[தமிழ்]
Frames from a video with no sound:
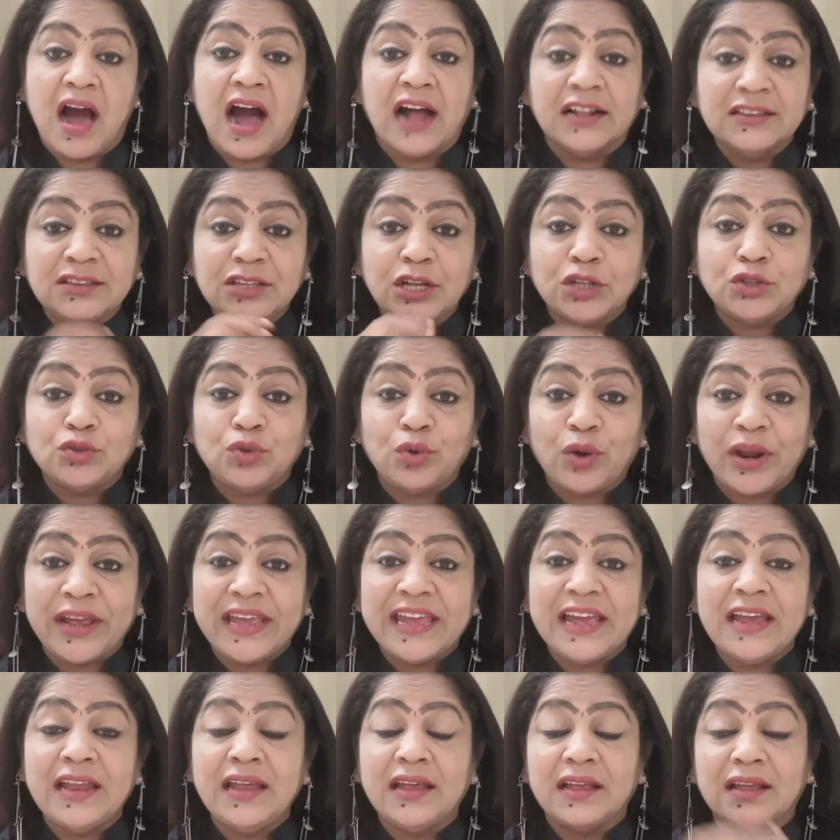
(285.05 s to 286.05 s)
அந்த
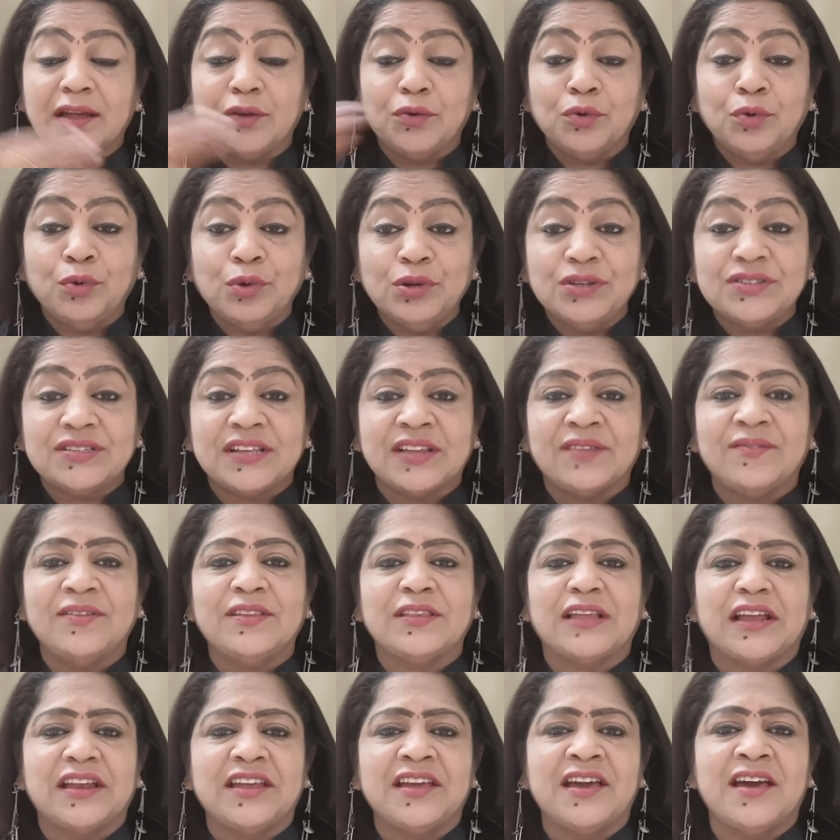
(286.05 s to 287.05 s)
துறையே நூறு
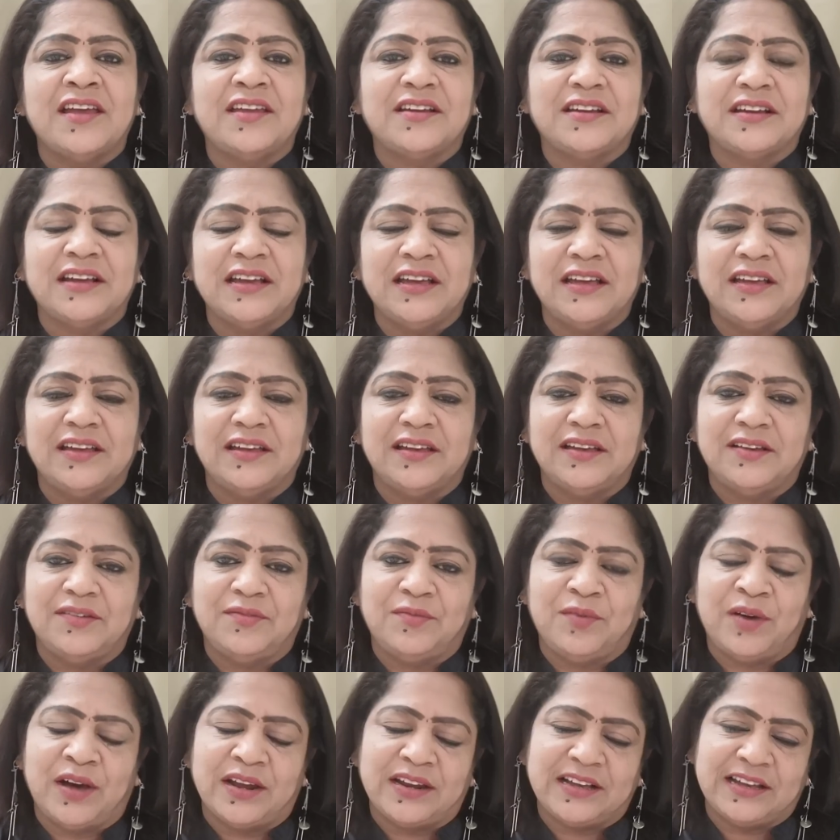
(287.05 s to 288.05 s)
சதவீதம் தனியாருக்கு
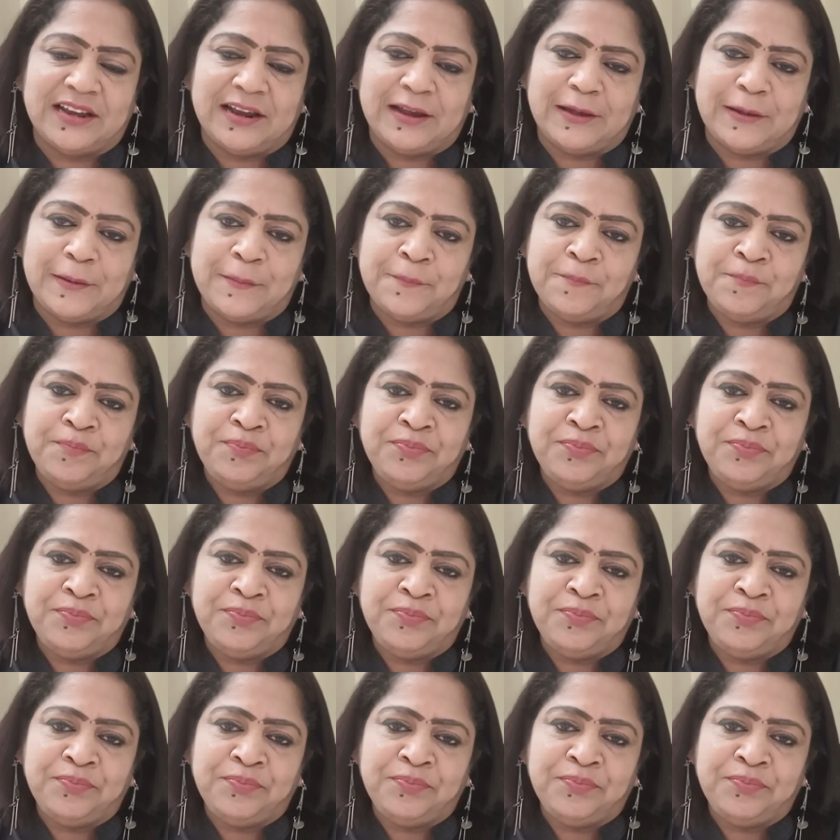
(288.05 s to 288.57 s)
பார்க்கிறாங்க